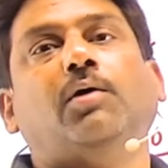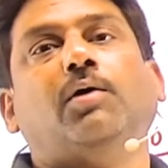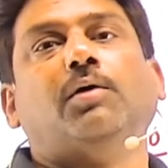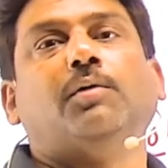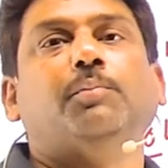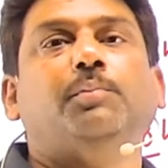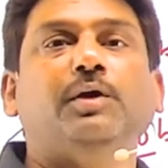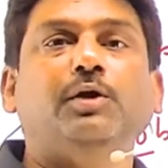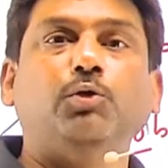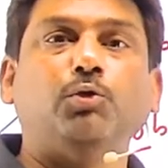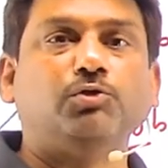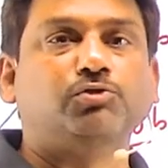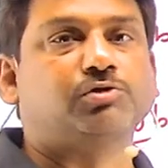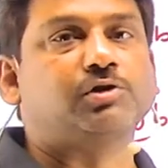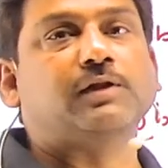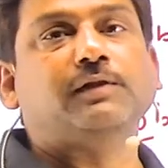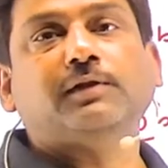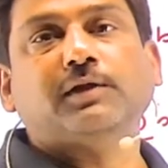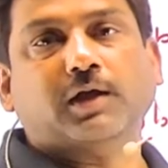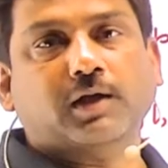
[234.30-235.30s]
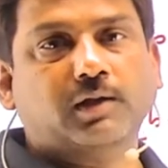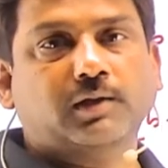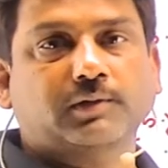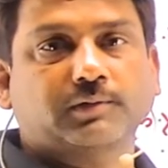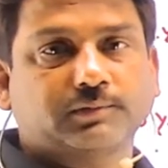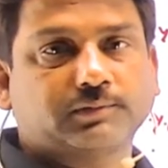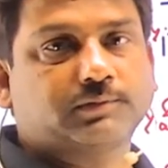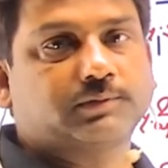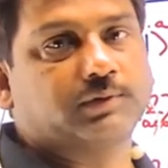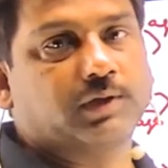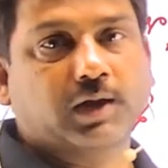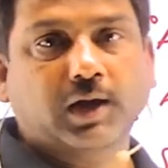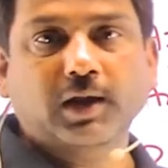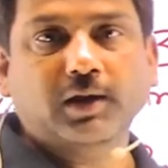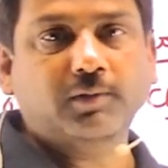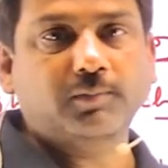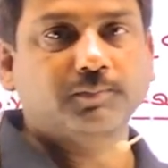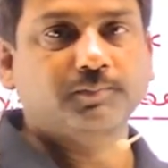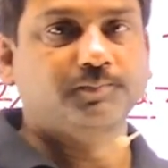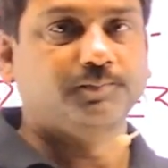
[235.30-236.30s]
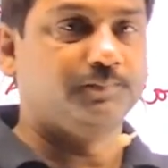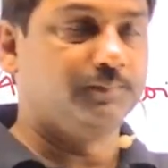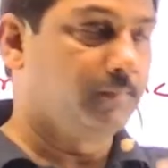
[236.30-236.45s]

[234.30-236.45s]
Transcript: और बिग ओशियन था क्लियर